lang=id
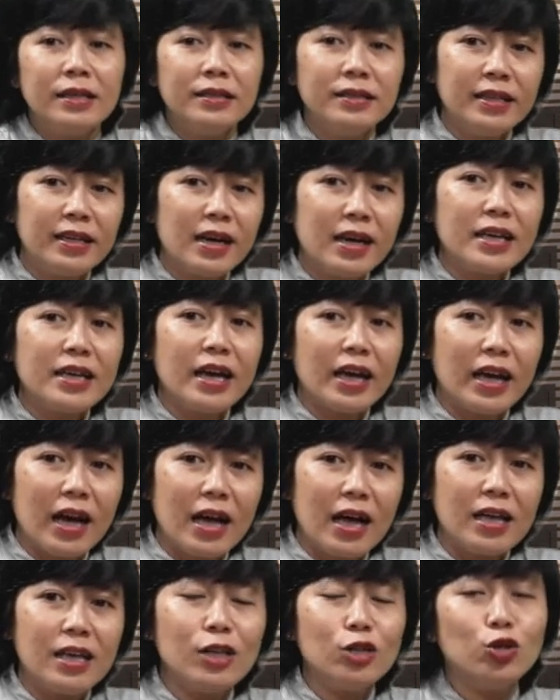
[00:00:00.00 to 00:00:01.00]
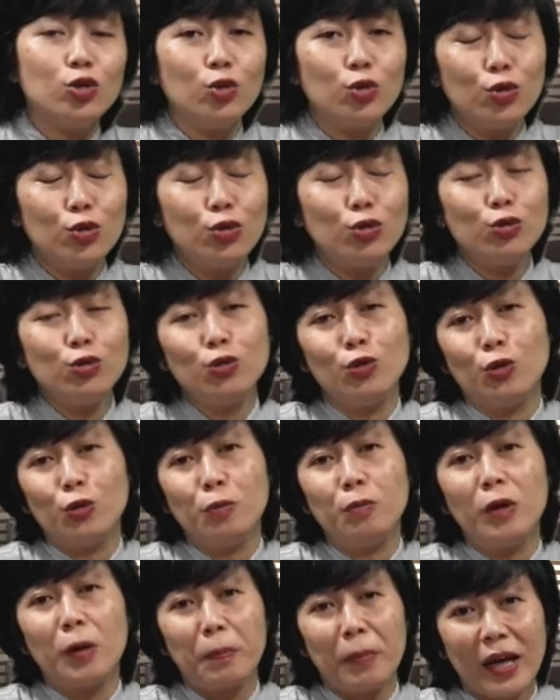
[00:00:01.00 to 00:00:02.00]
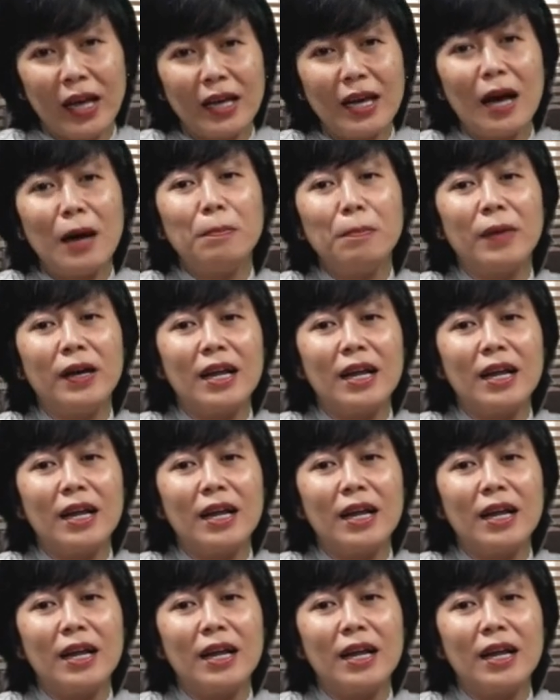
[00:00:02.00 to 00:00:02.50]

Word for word: Jika GKI sungguh-sungguh berpegang